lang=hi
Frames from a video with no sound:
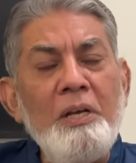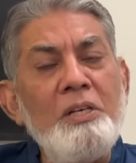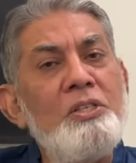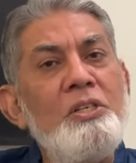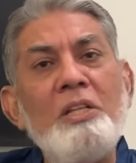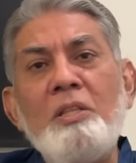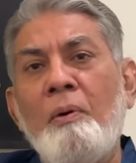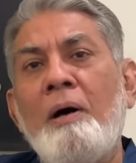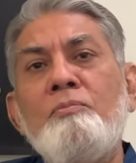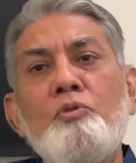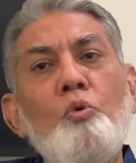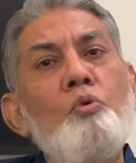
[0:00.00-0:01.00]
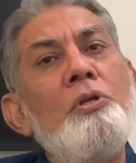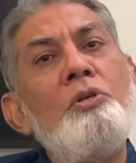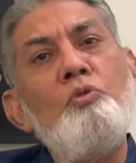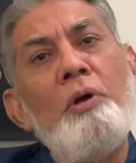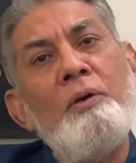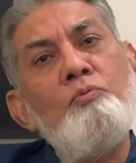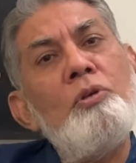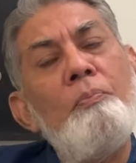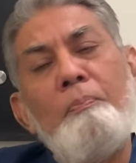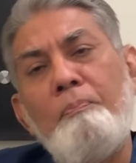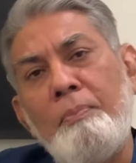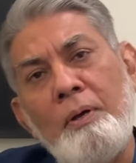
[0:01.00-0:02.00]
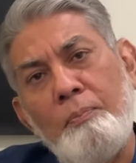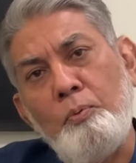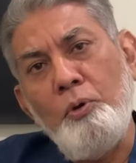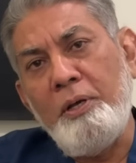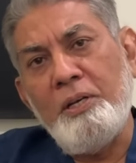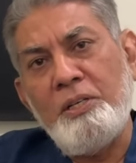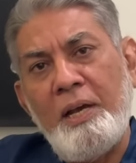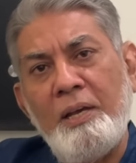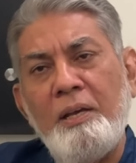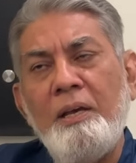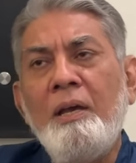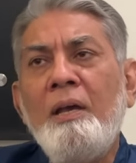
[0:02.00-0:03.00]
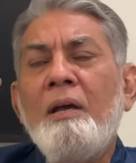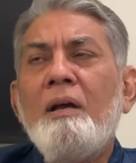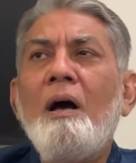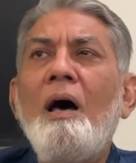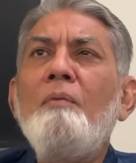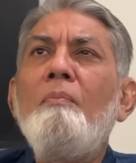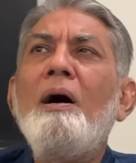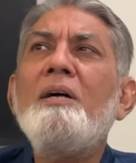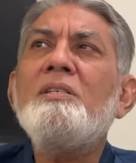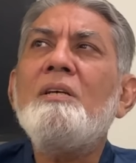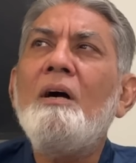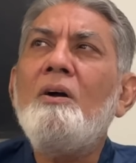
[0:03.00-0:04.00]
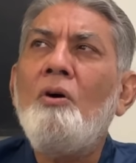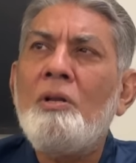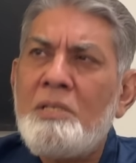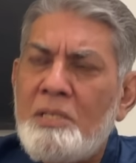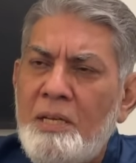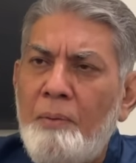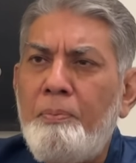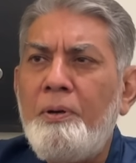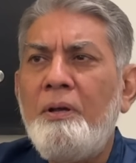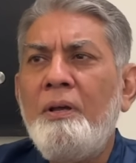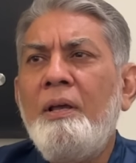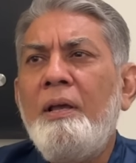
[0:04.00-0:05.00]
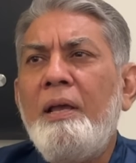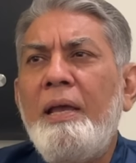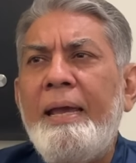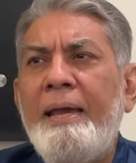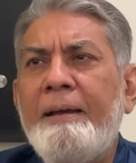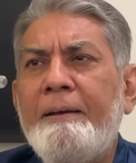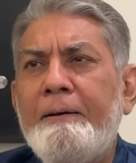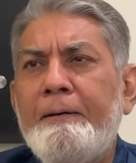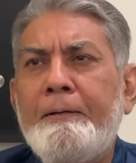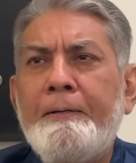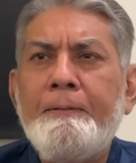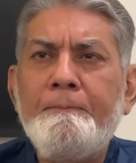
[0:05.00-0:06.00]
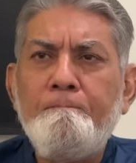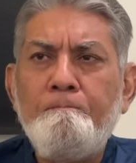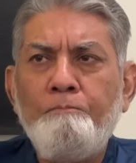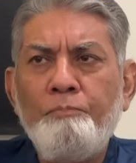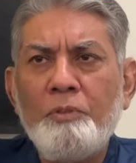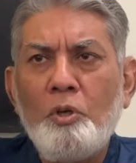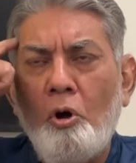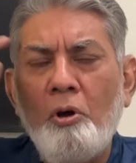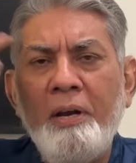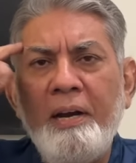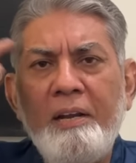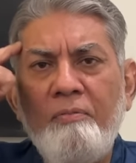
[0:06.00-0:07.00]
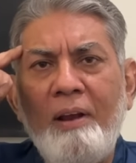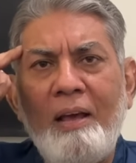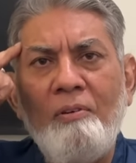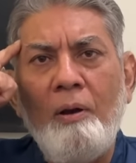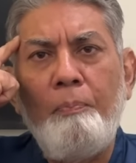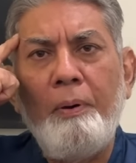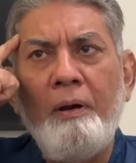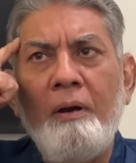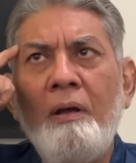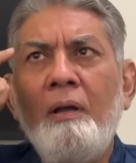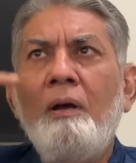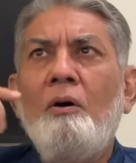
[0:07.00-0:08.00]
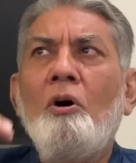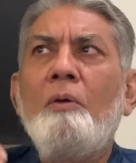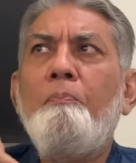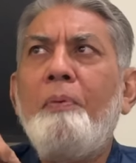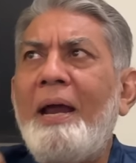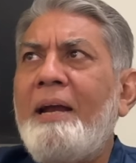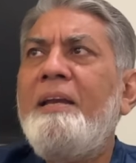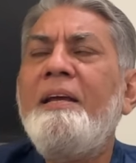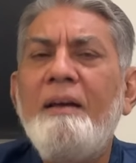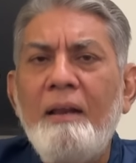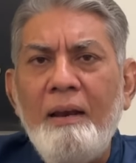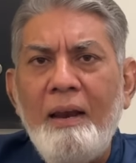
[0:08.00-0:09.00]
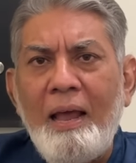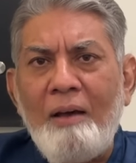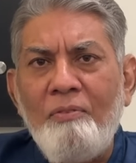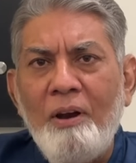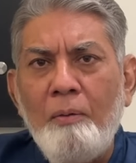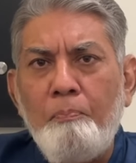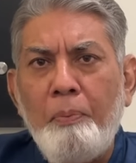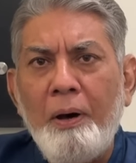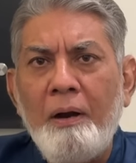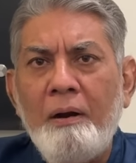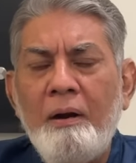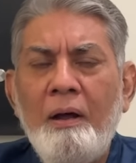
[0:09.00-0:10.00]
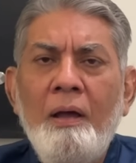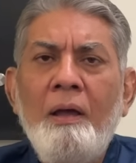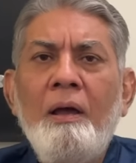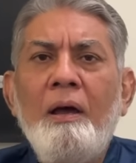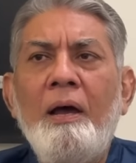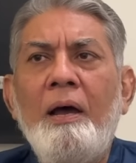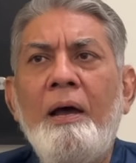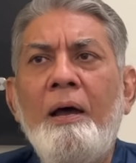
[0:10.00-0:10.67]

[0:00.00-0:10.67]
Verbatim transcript: इस ये तमाम ज़रूरतें जो हैं उनसे पूरी की जाएंगी कार्ल मार्क्स का कॉन्सेप्ट एक कॉग्निटिव लेवल पर और प्रैक्टिकल लेवल पर आ,